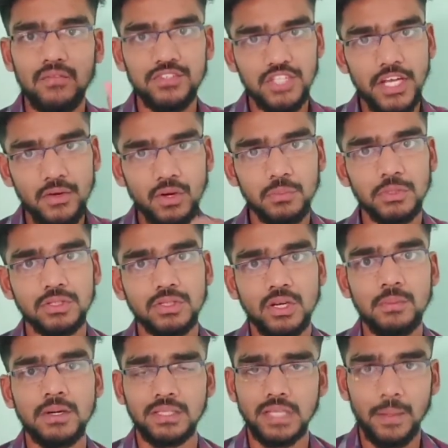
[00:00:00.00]
விஜய்
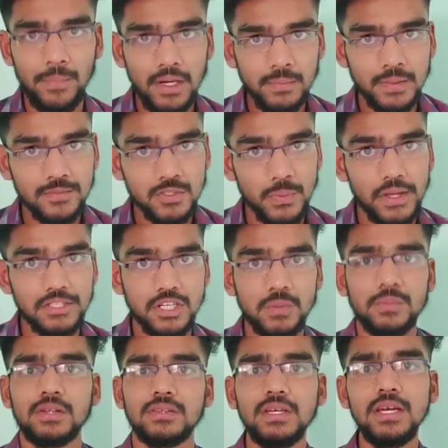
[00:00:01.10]
கோயம்புத்தூரையும் அந்த தமிழ் மீம்ஸ்
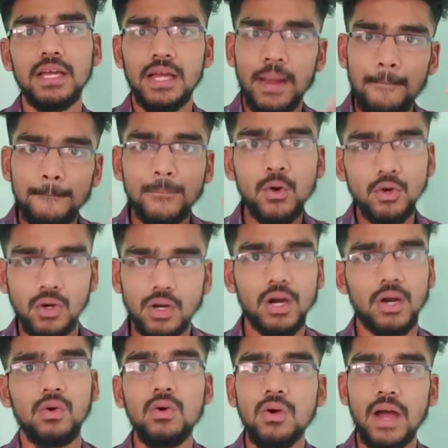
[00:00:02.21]
பேஜையும் வந்து
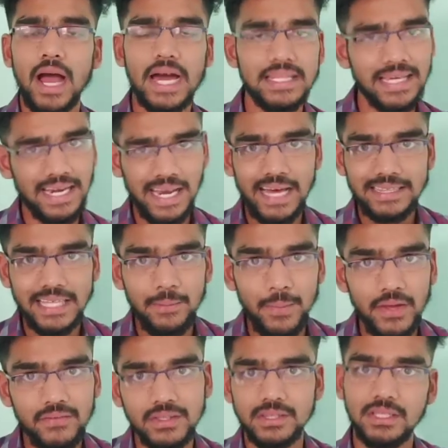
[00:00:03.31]
போட்டிருக்காரோ அது
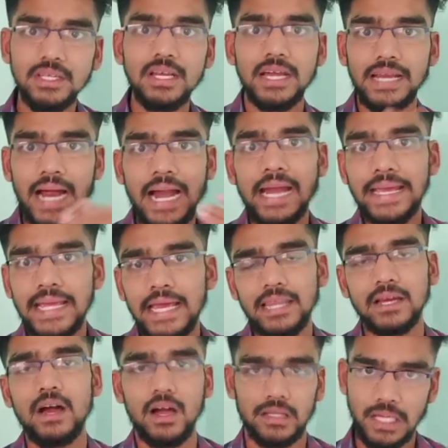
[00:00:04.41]
எல்லாத்தையுமே வந்து
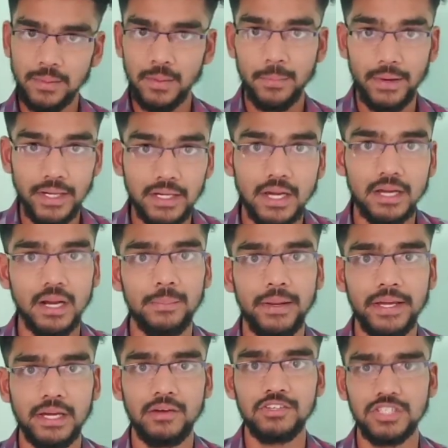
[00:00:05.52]
அழிக்கிறதுக்காக தான் அப்படி பண்ணியிருக்காரு
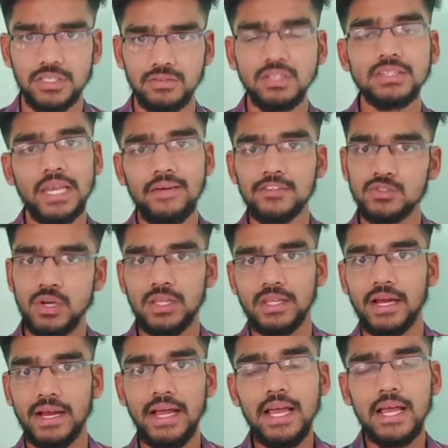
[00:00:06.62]
அப்படிங்கிற விஷயத்தை வந்து தெளிவாக
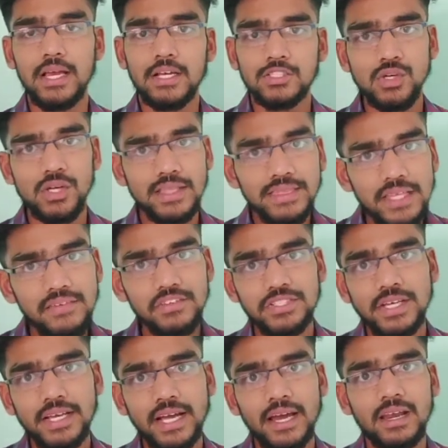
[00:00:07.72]
சொல்லியிருந்தாங்க ஸோ இந்த
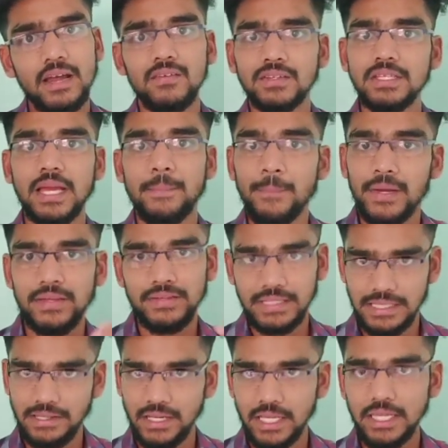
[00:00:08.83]
விஷயங்கள்லாம் வந்து எப்படி
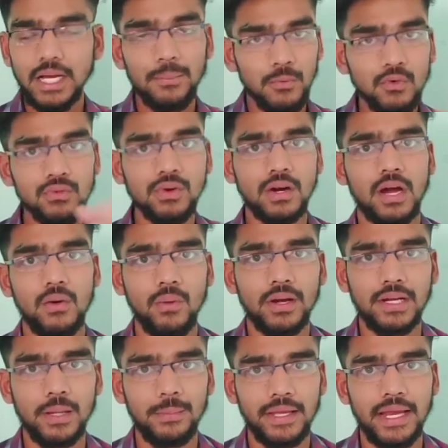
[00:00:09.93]
இது இதுக்கு ப்ரூஃப் இருக்கா
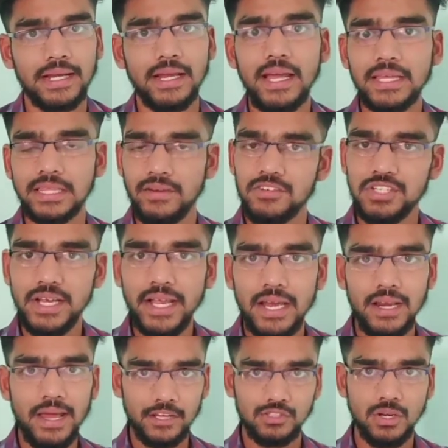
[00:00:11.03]
அவங்ககிட்ட அப்படின்னு கேட்டால் இந்த
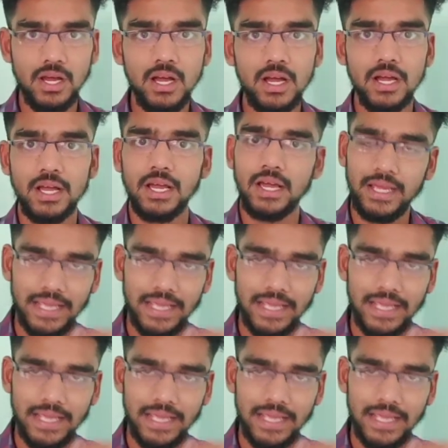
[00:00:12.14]
விஷயங்கள்லாம் ஆக்சுவலாக